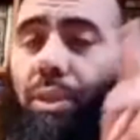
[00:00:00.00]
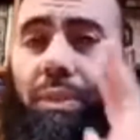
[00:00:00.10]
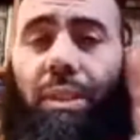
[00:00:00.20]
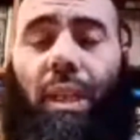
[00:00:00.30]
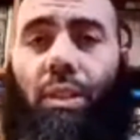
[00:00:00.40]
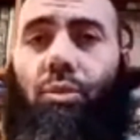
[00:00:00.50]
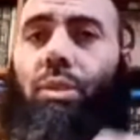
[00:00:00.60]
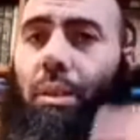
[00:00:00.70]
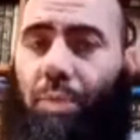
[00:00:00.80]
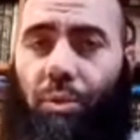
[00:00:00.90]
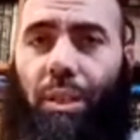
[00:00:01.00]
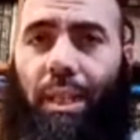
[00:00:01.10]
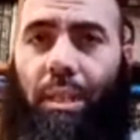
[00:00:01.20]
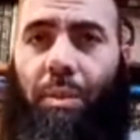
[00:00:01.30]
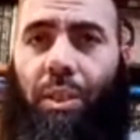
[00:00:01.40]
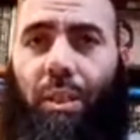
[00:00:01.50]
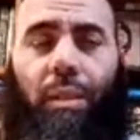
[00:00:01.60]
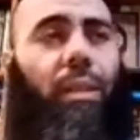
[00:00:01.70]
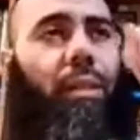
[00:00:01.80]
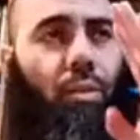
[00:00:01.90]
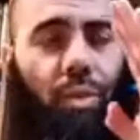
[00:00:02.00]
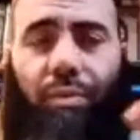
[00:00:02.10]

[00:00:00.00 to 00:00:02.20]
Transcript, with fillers: نفس التخصص الا مشاو حتى لا سبيسياليتي داروا